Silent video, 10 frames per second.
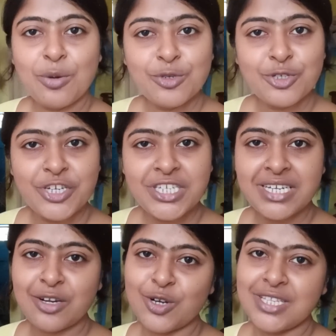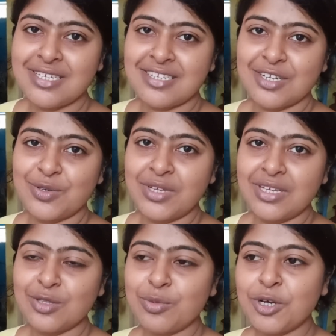অবশ্যই সেটা করার চেষ্টা করি
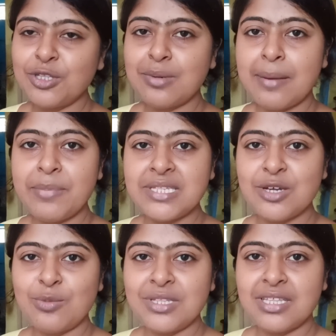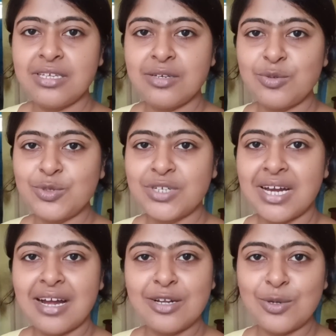তোমরা হয়তো ভাববে যে এই পুজোটা
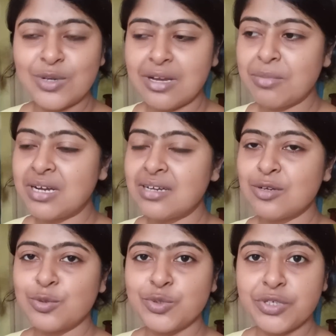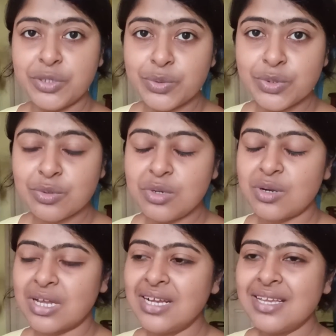আনলো না বা পুজো ইউজ করলো
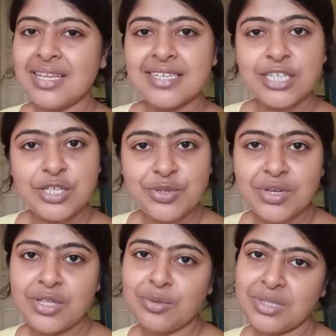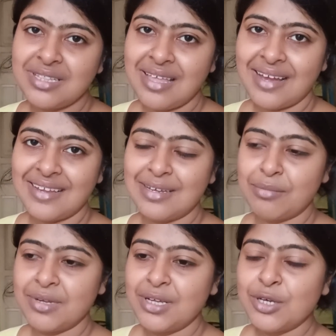না সেই জন্যেই তোমাদের দেখালাম
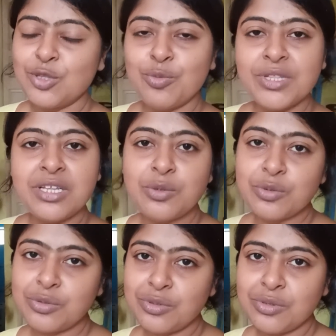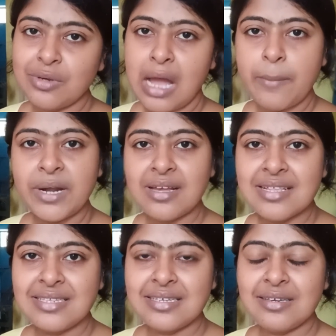তোমাদের গুরুত্ব আমার কাছে